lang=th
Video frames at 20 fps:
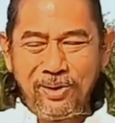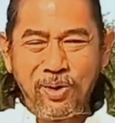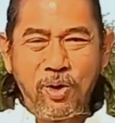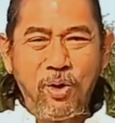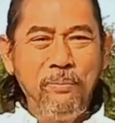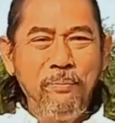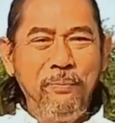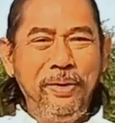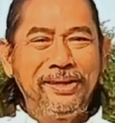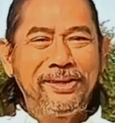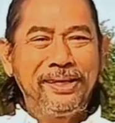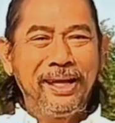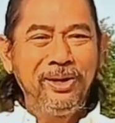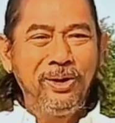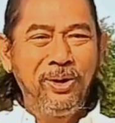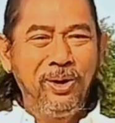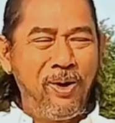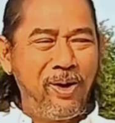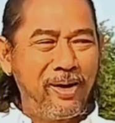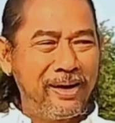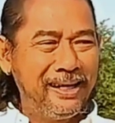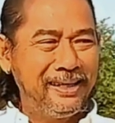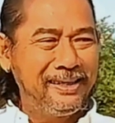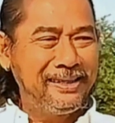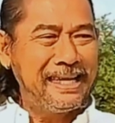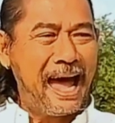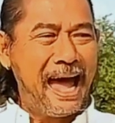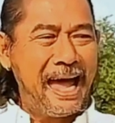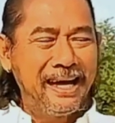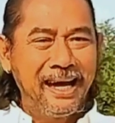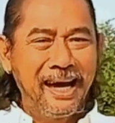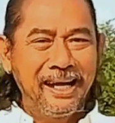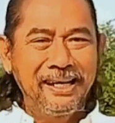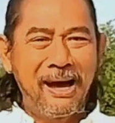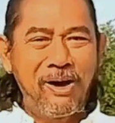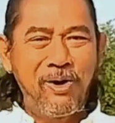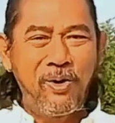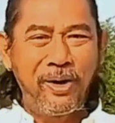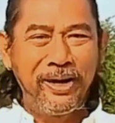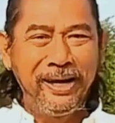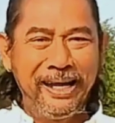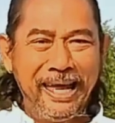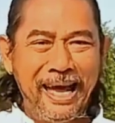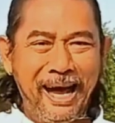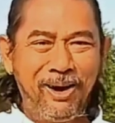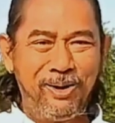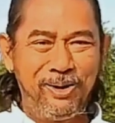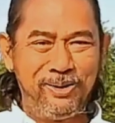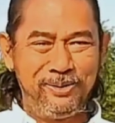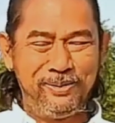คุมพิษณุโลกคือจ่ายเงินเขาคนเดียว